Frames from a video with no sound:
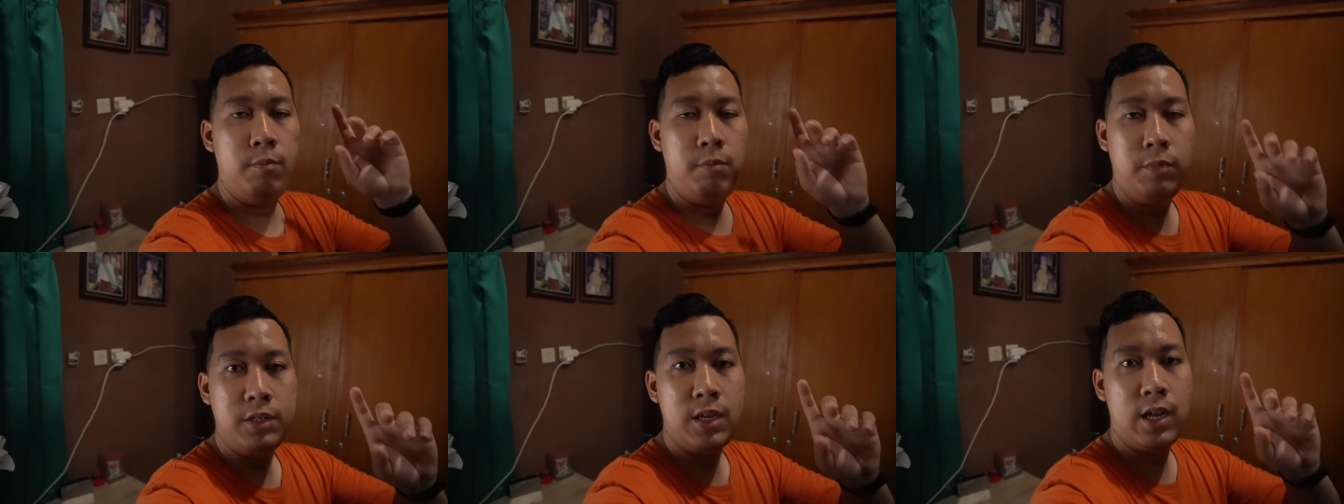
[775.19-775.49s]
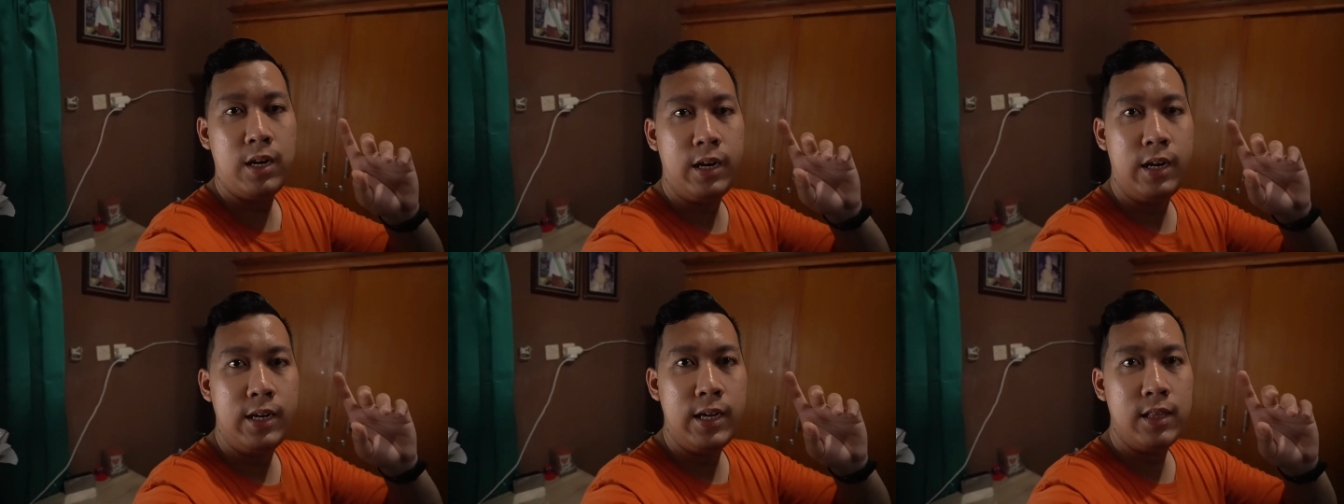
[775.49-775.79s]

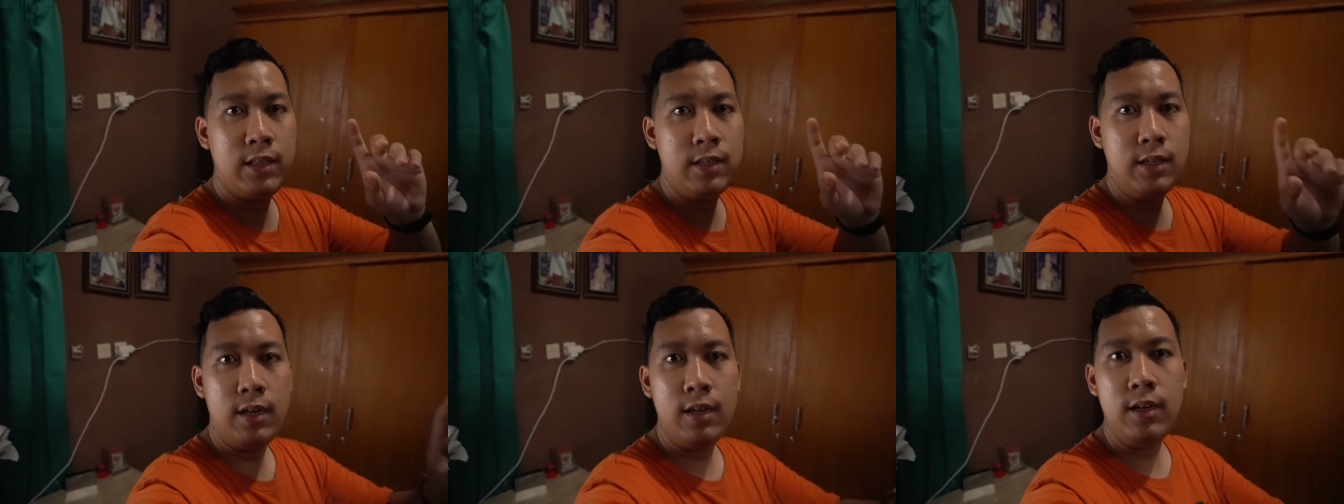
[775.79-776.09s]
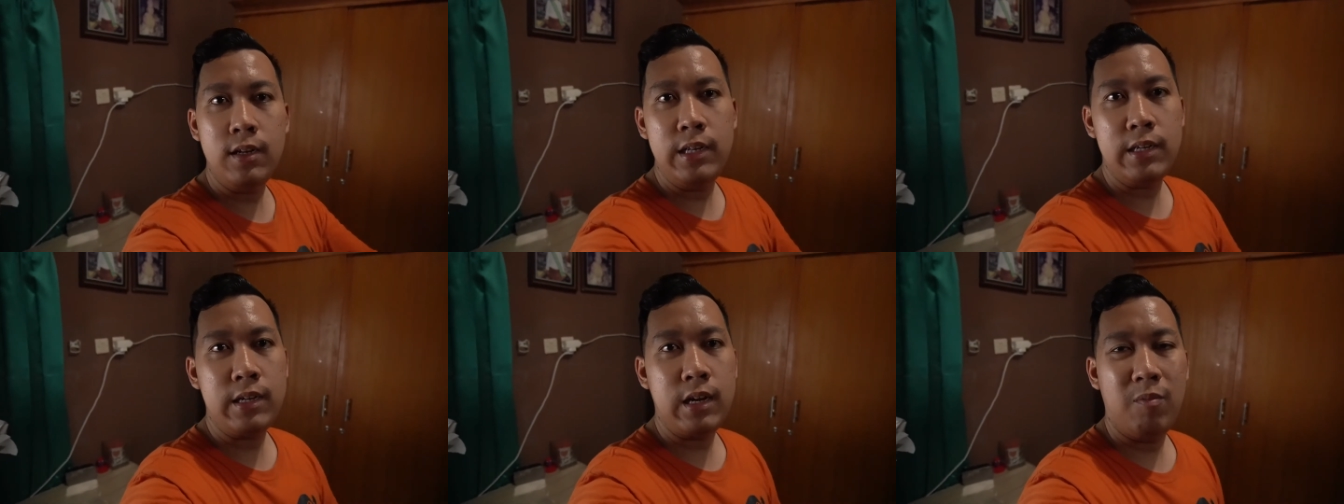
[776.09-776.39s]
bisa dilihat ya
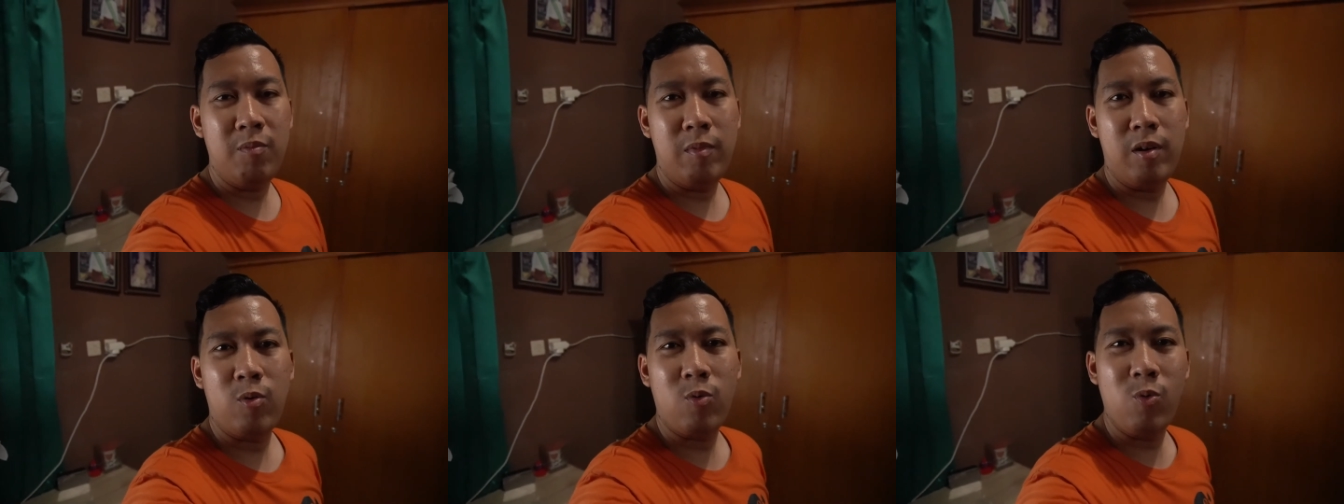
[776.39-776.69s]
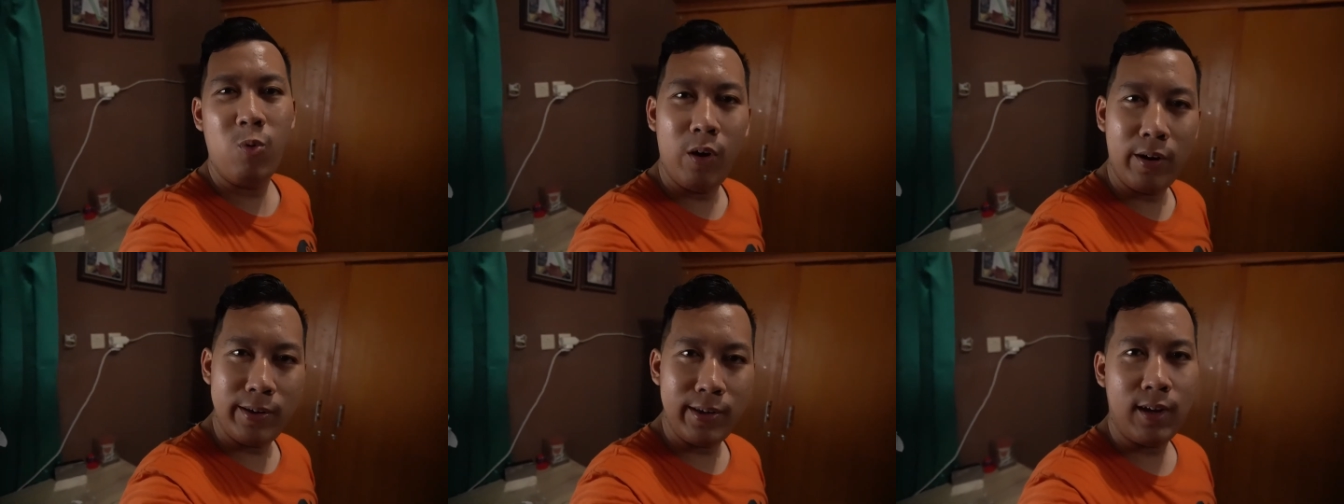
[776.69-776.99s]
di kamar
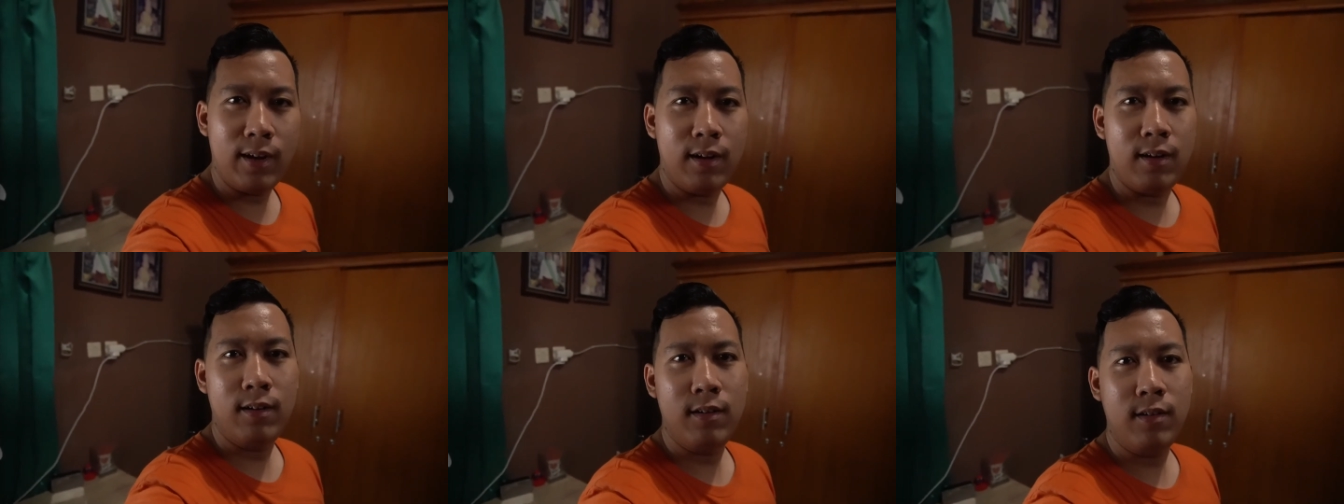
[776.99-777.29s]
gua yang